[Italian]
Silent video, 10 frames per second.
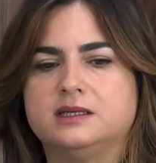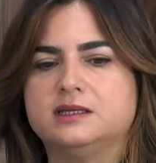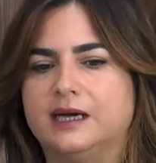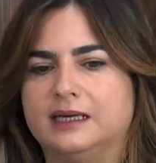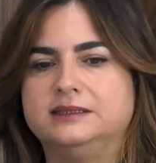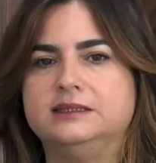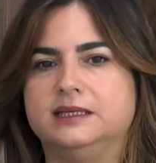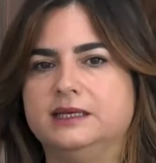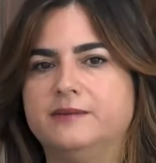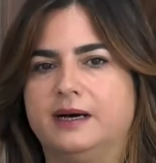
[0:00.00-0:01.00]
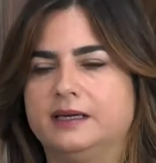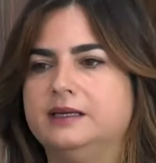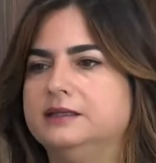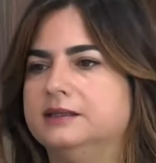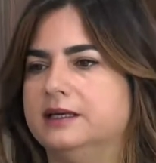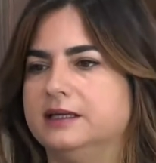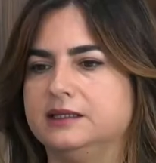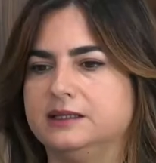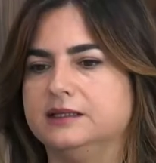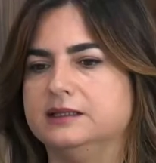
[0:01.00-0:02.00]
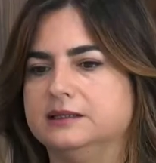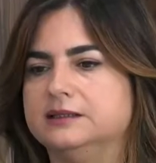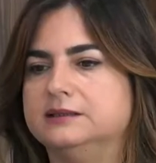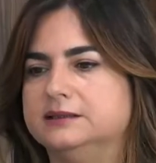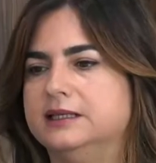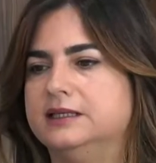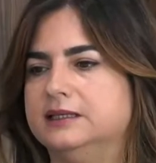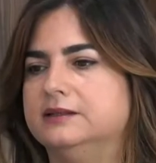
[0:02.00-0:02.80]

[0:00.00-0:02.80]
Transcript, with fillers: ridati nelle mani dei, dei,